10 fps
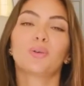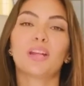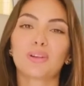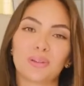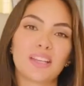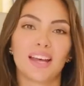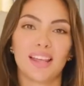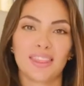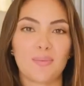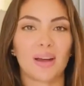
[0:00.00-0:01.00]
una
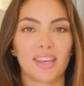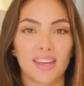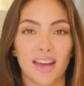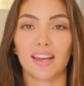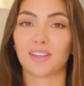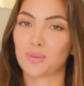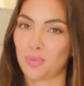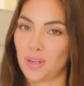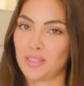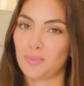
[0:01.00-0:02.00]
rutina de maquillaje
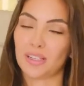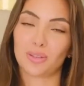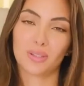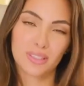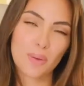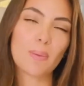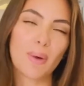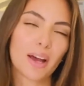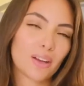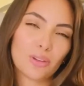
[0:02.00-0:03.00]
express para todas esas
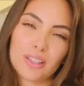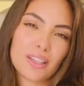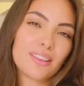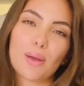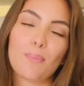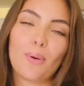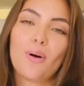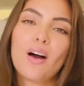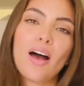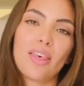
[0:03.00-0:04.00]
mamás que no tienen
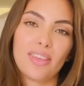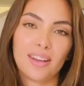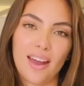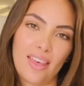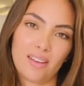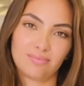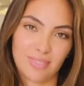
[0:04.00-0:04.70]
tiempo de nada.